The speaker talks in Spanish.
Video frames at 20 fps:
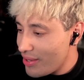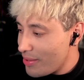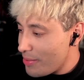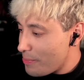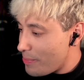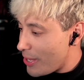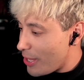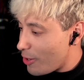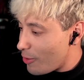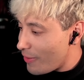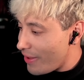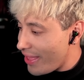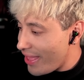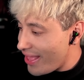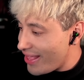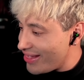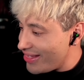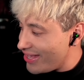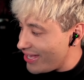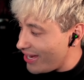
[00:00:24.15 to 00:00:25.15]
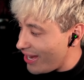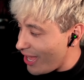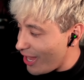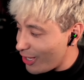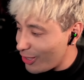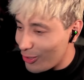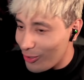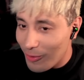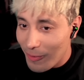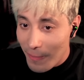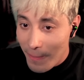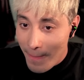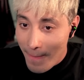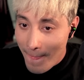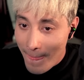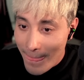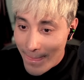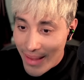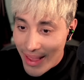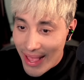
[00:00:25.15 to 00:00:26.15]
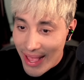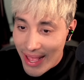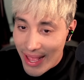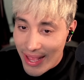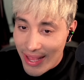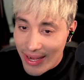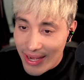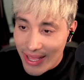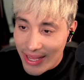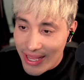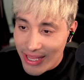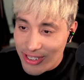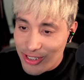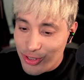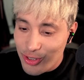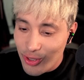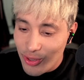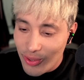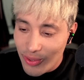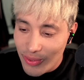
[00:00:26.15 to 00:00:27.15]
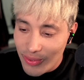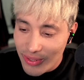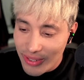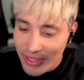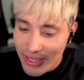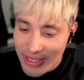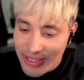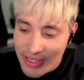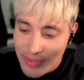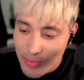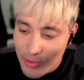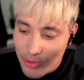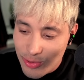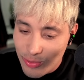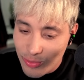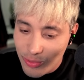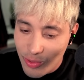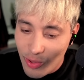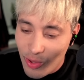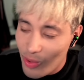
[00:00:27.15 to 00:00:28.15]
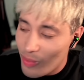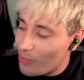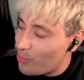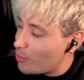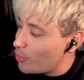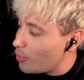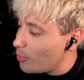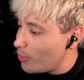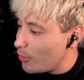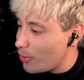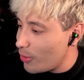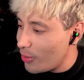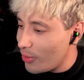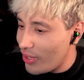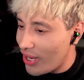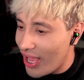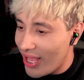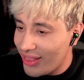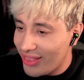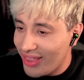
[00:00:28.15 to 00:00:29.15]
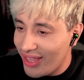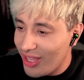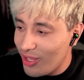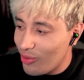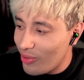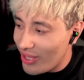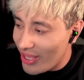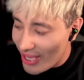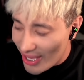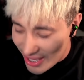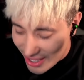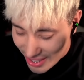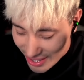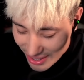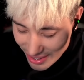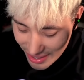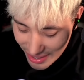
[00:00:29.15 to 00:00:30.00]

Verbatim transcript: Pero en directo a la canción que hicimos junto con Publo, Late y Oriel